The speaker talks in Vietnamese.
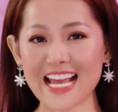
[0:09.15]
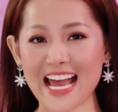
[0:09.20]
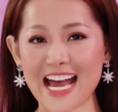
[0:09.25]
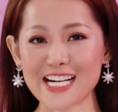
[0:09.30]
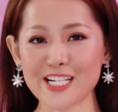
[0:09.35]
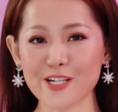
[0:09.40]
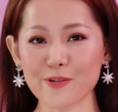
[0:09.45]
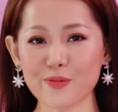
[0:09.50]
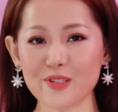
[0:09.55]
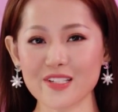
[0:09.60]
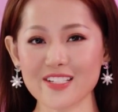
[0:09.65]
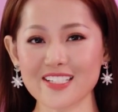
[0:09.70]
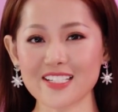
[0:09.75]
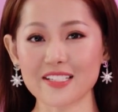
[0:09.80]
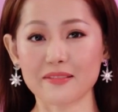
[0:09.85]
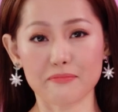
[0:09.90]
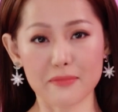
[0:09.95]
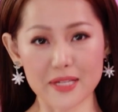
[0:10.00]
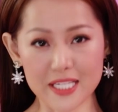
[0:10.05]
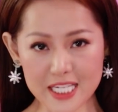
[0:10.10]
giả trong chương
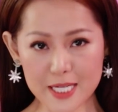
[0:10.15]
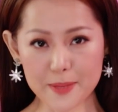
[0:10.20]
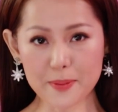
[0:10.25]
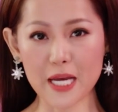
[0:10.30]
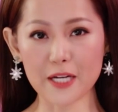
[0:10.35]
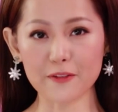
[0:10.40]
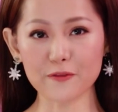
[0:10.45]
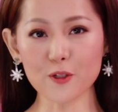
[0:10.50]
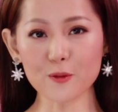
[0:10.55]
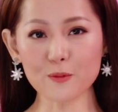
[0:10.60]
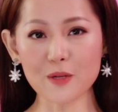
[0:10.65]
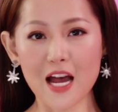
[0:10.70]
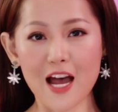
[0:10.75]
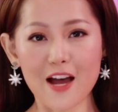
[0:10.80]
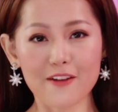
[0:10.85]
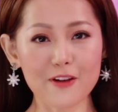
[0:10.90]
trình Bí Kíp Hạnh Phúc